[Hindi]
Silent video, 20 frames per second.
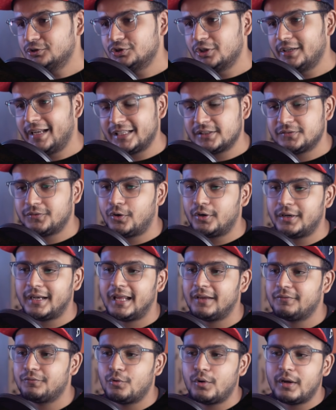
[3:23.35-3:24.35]
जो नेक्स्ट
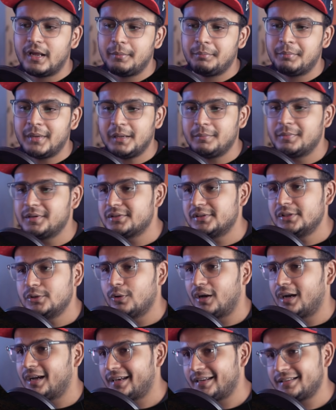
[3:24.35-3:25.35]
फॉन्ट है वो है बेबिस
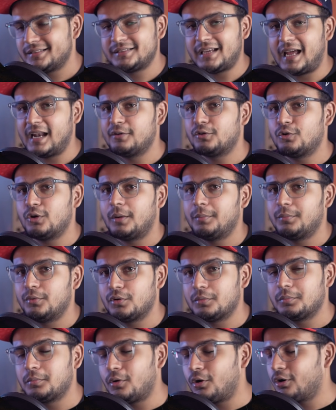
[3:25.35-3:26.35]
न्यू अगर इस चैनल को आप
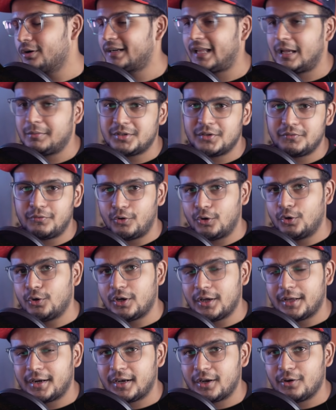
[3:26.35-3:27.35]
लोग बहुत टाइम से
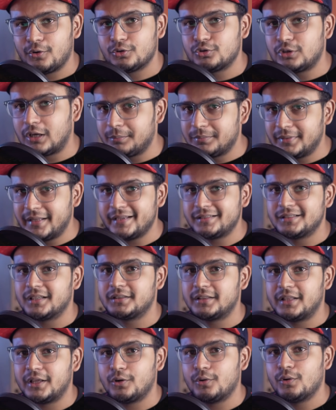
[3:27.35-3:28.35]
फॉलो कर रहे हो तो आप देख
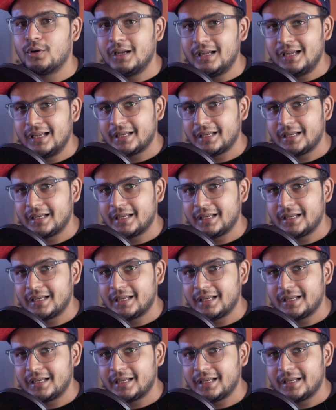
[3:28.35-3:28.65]
सकते हो